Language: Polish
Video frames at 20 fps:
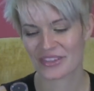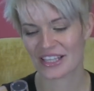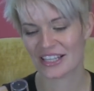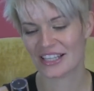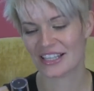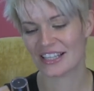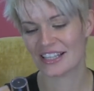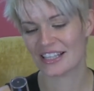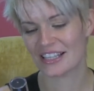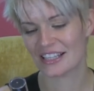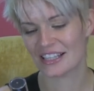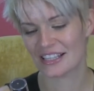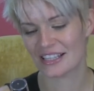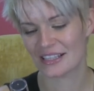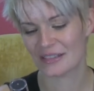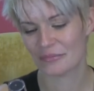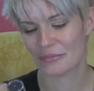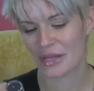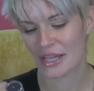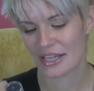
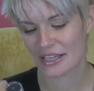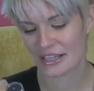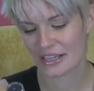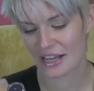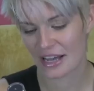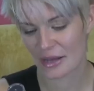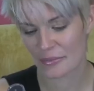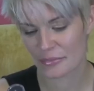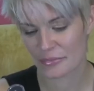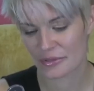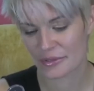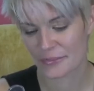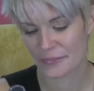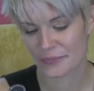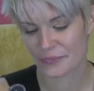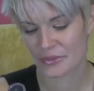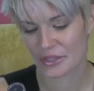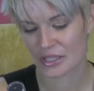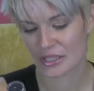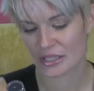E, make-up
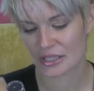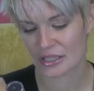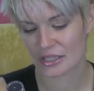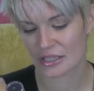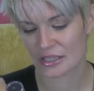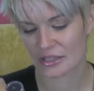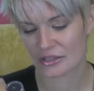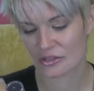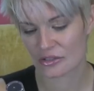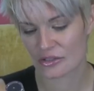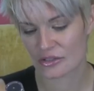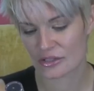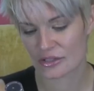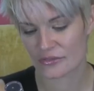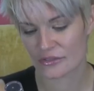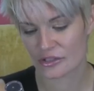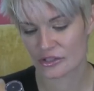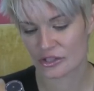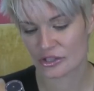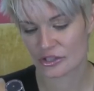E, to jest
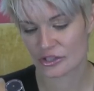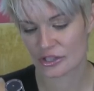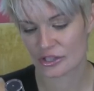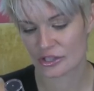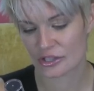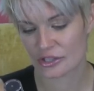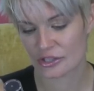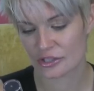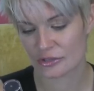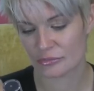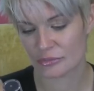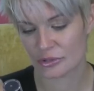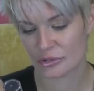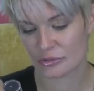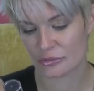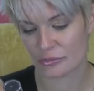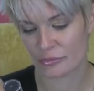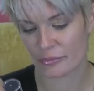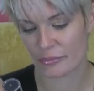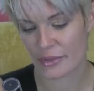240
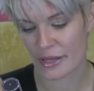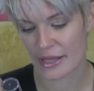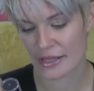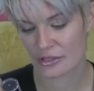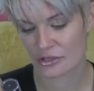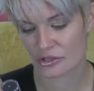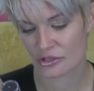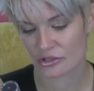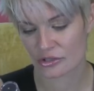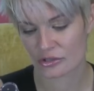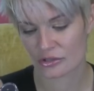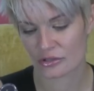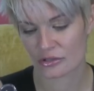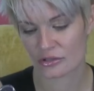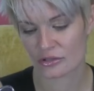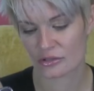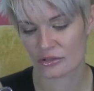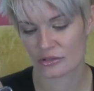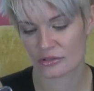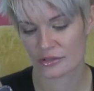medium beige
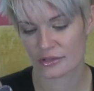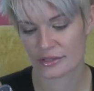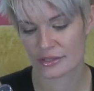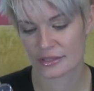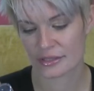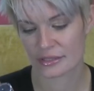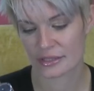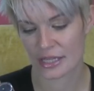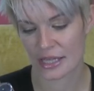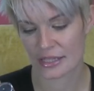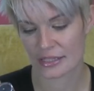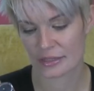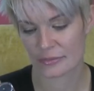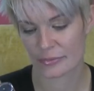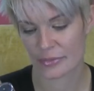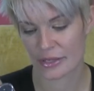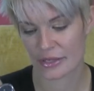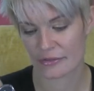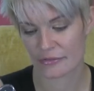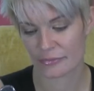z
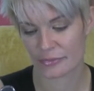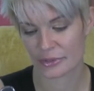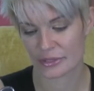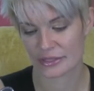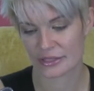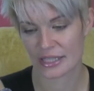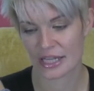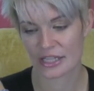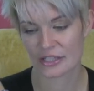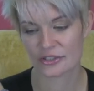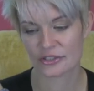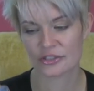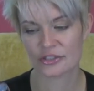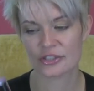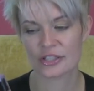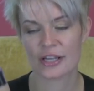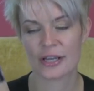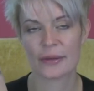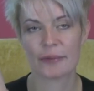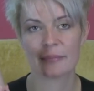SPF
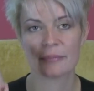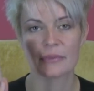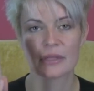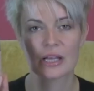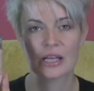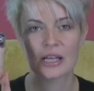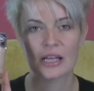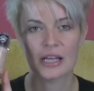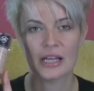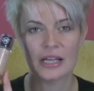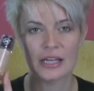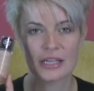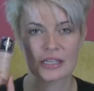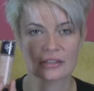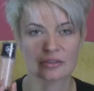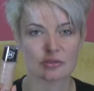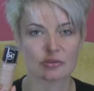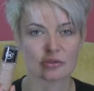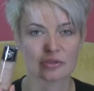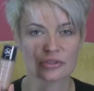15, e,
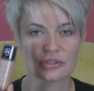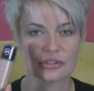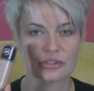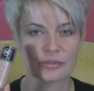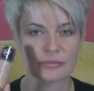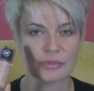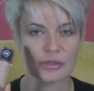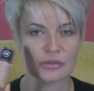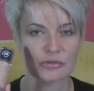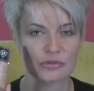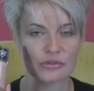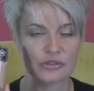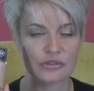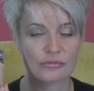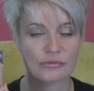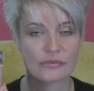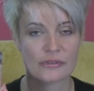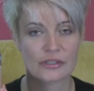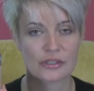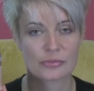który się ma
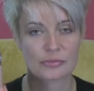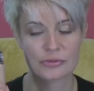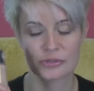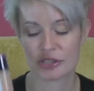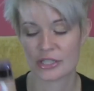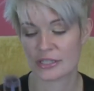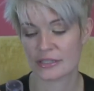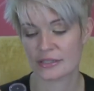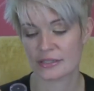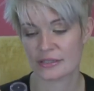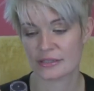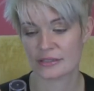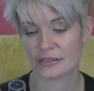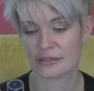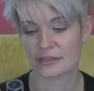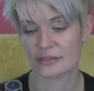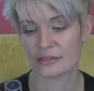utrzymywać przez